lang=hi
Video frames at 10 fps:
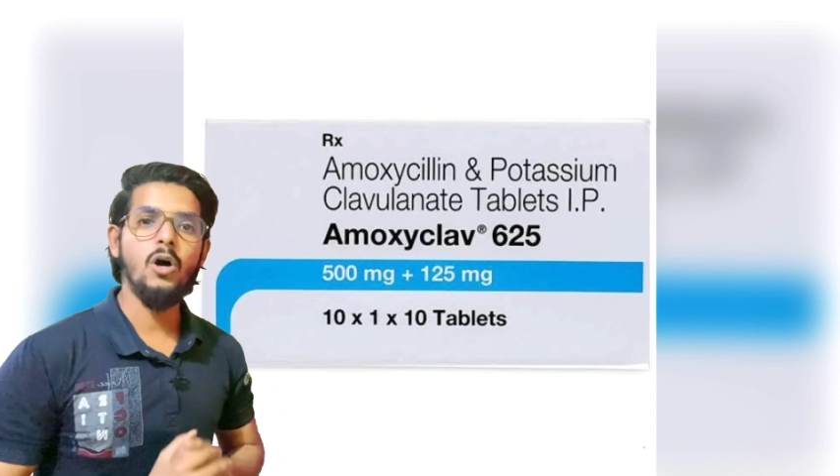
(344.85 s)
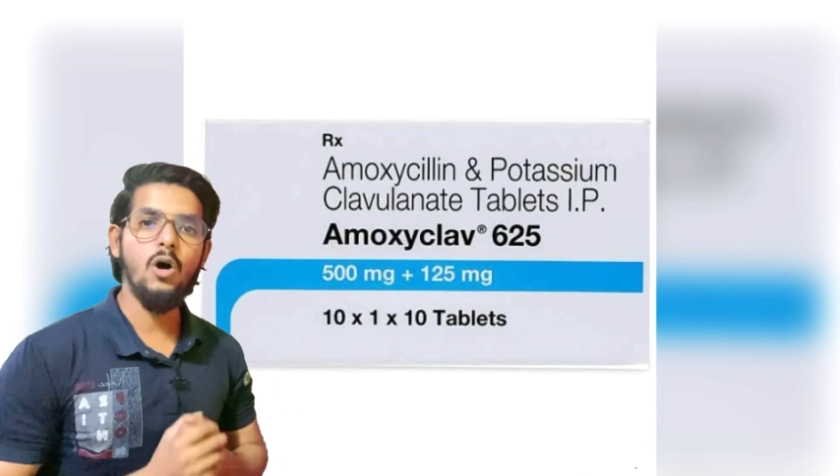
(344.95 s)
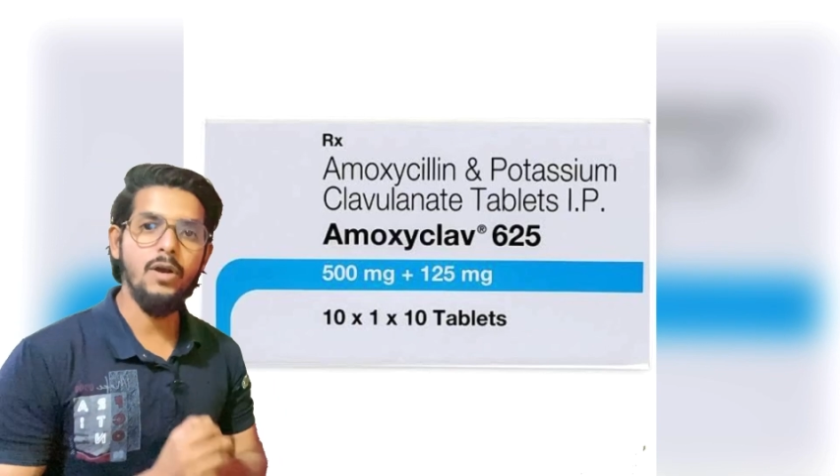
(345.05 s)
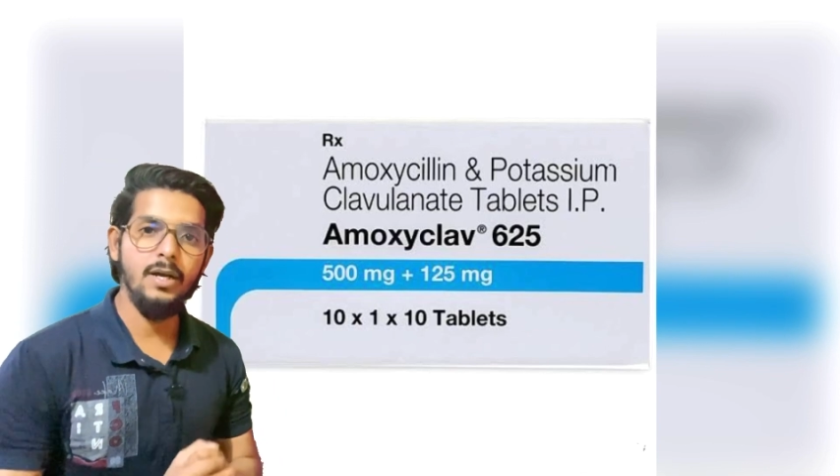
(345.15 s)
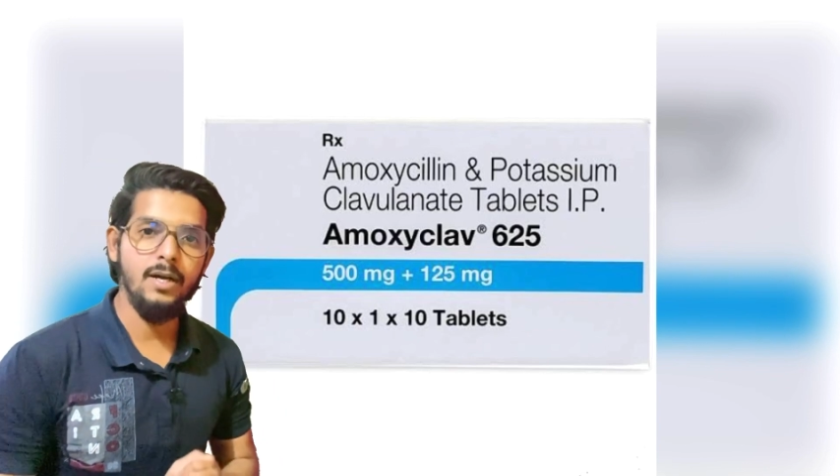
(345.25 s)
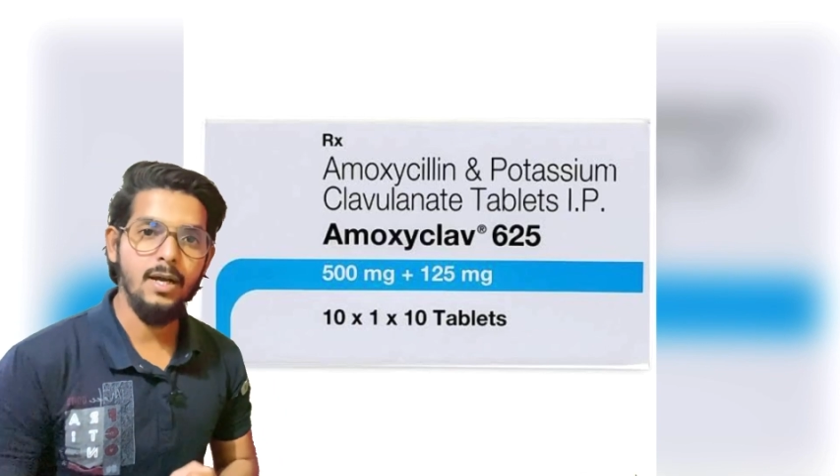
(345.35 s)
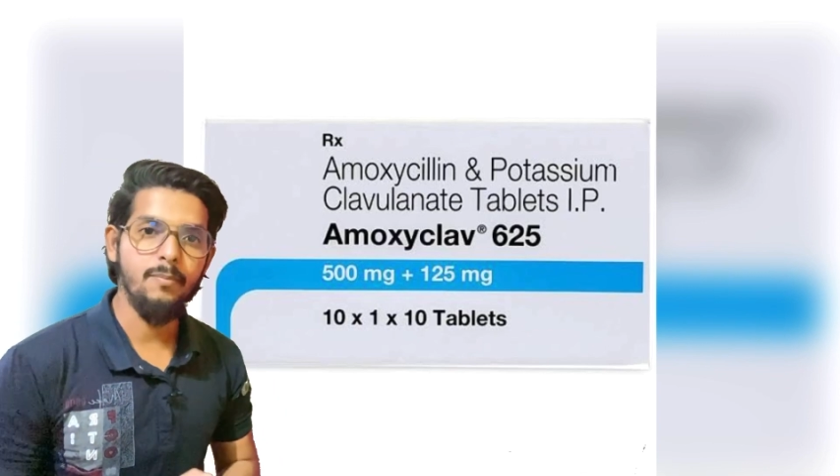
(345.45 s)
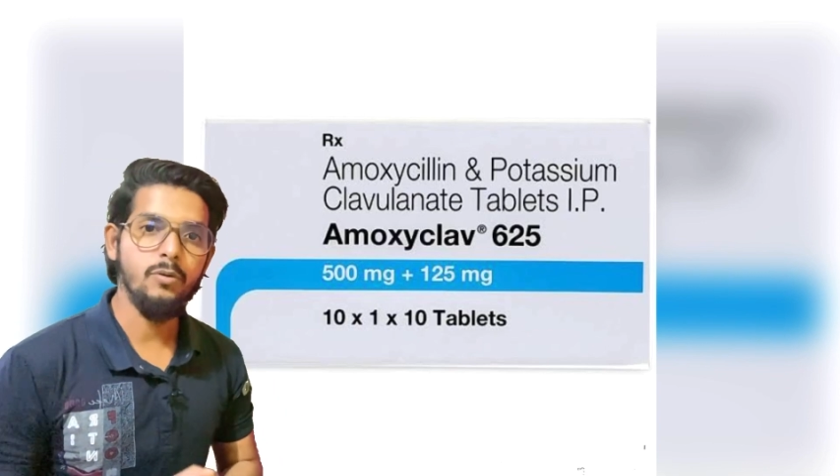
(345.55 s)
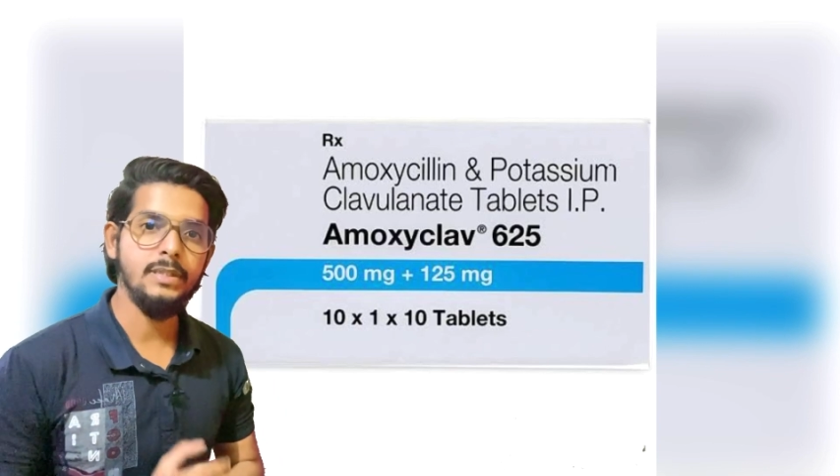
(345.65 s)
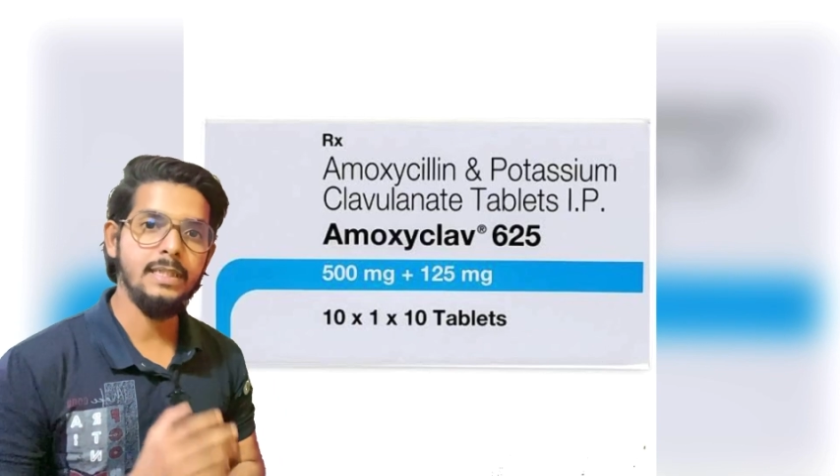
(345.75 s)
है और अगर
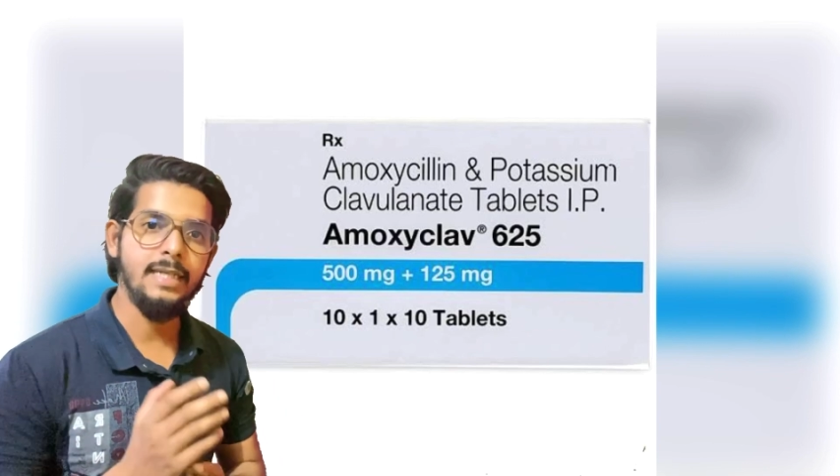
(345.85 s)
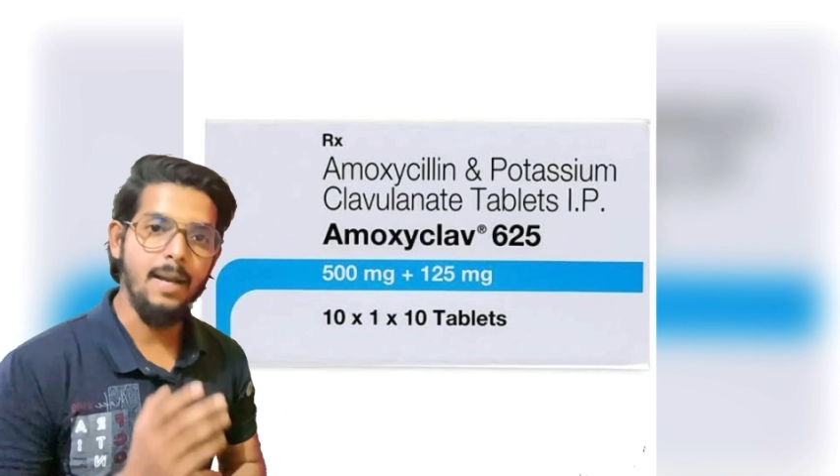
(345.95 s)
आपको किसी